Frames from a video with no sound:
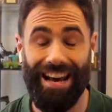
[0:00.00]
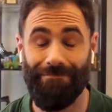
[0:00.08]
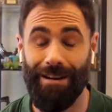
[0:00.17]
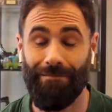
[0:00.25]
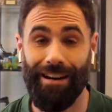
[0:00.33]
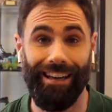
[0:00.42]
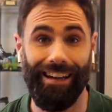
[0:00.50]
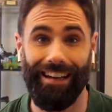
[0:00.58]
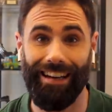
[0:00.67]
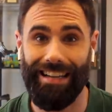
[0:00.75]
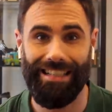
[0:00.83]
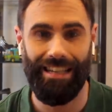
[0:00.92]
la baba en
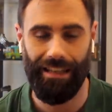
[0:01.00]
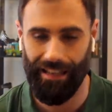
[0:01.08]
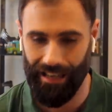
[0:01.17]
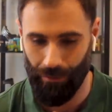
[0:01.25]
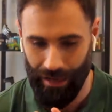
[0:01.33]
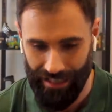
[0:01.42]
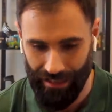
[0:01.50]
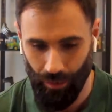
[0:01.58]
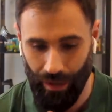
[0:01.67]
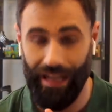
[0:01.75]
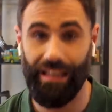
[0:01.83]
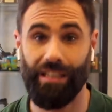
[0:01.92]
clase. Era una
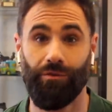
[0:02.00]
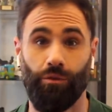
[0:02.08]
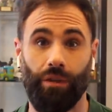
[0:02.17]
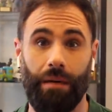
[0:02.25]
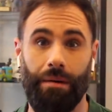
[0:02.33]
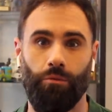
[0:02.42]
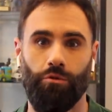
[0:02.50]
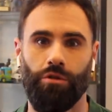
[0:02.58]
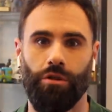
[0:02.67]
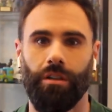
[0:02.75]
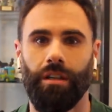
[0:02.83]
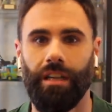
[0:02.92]
asignatura que la disfrutaba
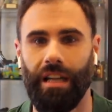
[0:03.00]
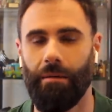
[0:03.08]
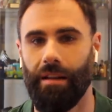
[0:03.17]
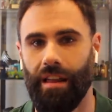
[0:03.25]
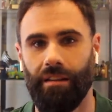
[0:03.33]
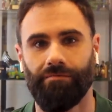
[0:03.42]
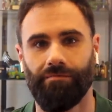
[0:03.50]
mucho, la verdad.